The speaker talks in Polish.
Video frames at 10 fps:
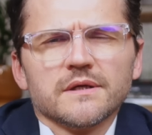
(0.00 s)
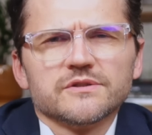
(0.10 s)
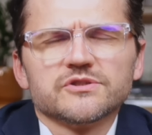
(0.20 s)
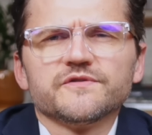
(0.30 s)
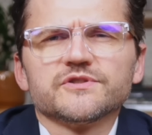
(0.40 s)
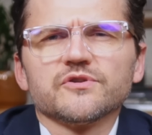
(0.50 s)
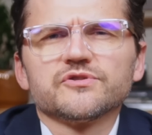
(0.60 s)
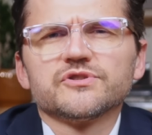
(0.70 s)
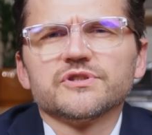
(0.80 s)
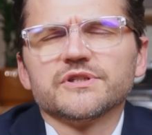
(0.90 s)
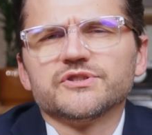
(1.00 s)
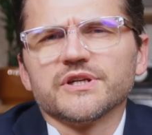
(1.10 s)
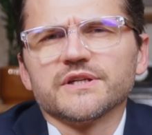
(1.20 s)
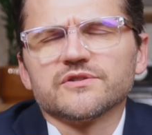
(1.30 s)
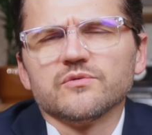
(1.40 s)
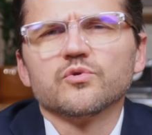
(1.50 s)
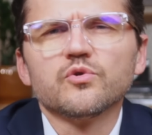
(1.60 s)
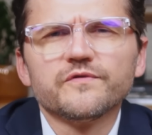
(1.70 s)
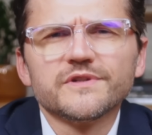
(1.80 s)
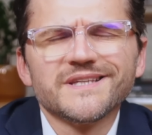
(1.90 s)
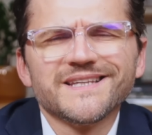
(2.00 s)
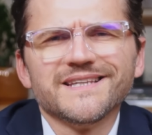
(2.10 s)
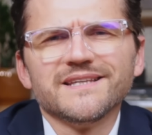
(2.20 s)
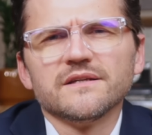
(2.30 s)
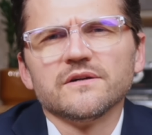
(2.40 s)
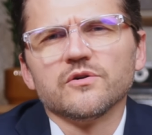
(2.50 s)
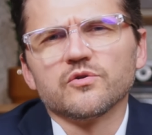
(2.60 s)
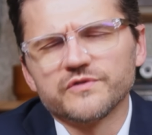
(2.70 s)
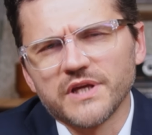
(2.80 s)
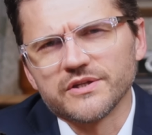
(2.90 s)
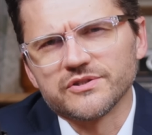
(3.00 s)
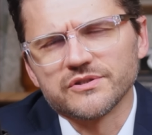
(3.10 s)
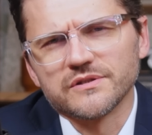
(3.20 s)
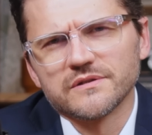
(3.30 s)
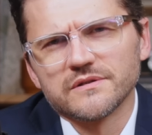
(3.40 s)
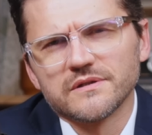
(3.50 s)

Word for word: Rzeczywistości, gdzie są równi i równiejsi.